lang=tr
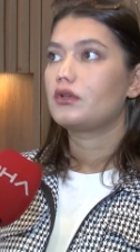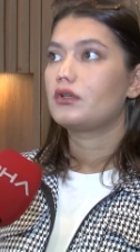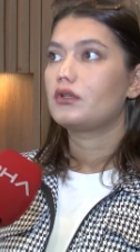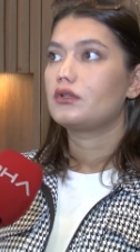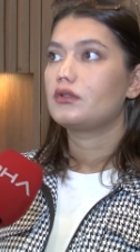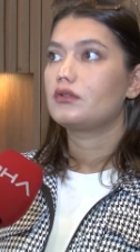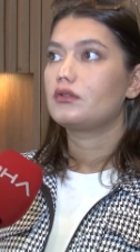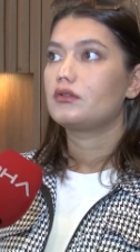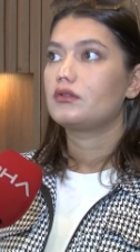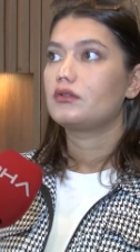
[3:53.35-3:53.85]
Ee,
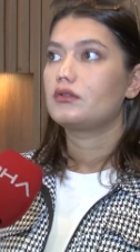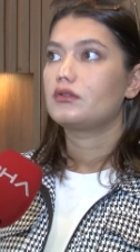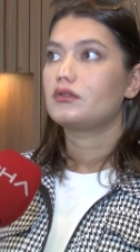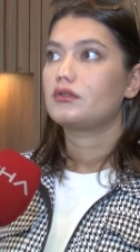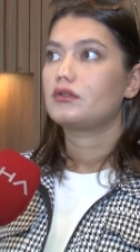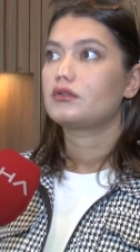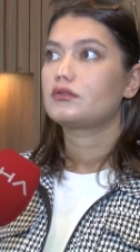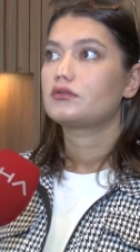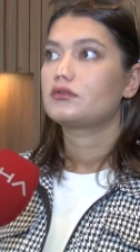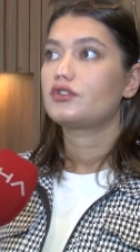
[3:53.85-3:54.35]

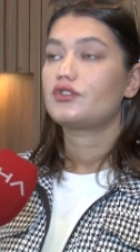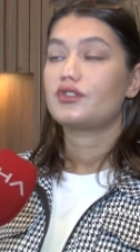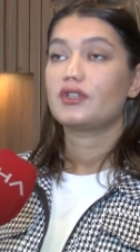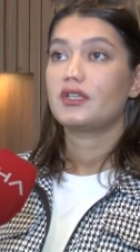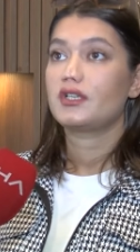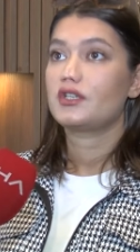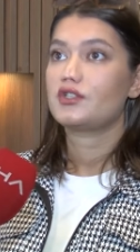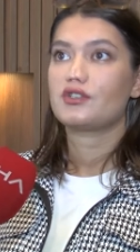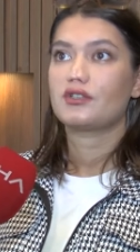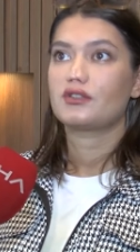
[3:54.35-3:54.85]

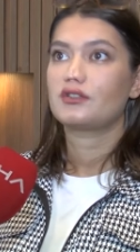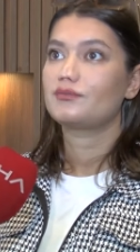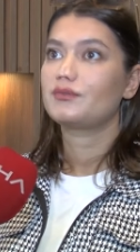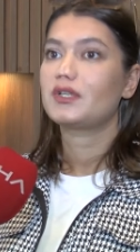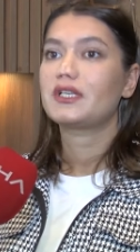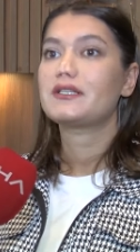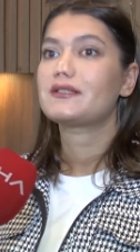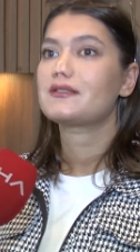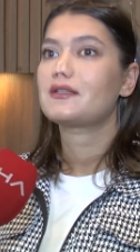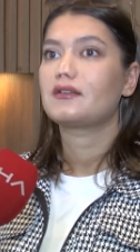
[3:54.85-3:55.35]
dışarıya
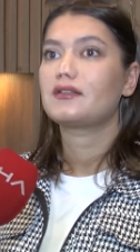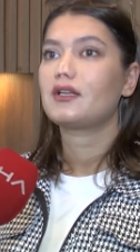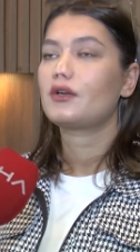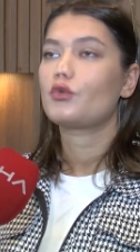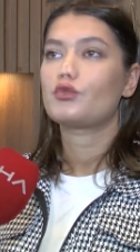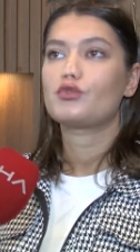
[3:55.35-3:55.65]
çıktığımda insanlar